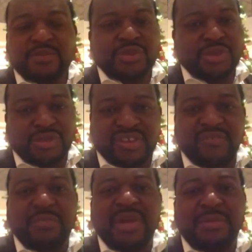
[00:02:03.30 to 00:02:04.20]
Pour ceux qui ne le
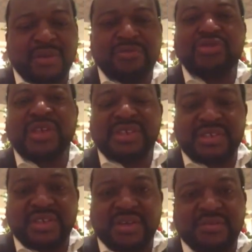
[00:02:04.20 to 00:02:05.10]
savent pas, Abraham joue la
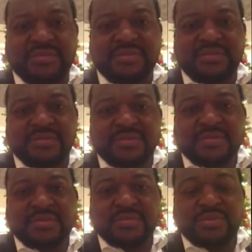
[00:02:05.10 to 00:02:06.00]
guitare.
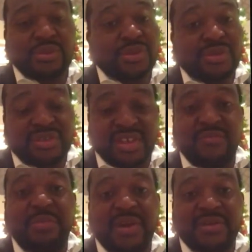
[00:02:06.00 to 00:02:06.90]
Pour ceux qui ne
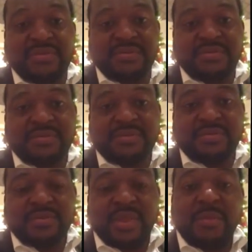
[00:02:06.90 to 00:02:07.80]
savent pas,
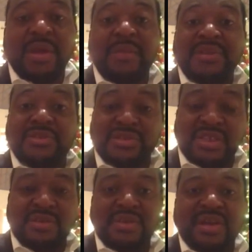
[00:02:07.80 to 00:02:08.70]
Abraham a ce
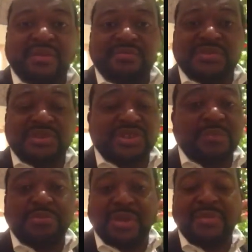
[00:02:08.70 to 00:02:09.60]
talent-là. Et j'ai
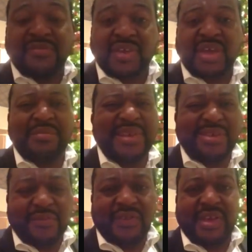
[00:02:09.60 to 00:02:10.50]
appelé mes frères, mes
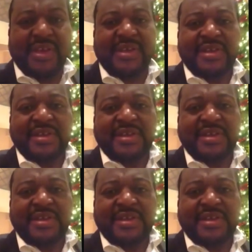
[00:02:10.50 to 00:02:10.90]
grands frères.